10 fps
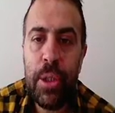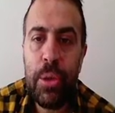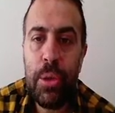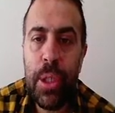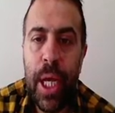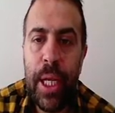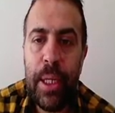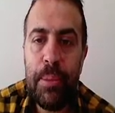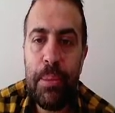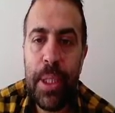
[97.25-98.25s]

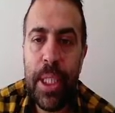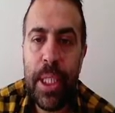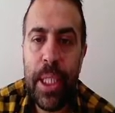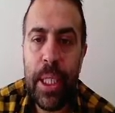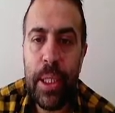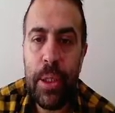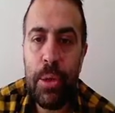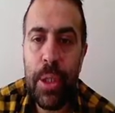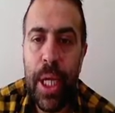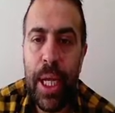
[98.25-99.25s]
güzel mişsin,
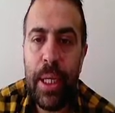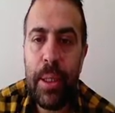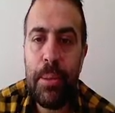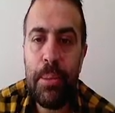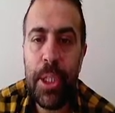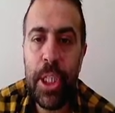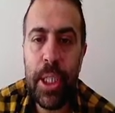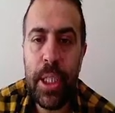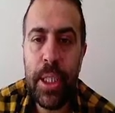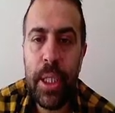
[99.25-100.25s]
güzel
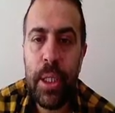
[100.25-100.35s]
mişiz,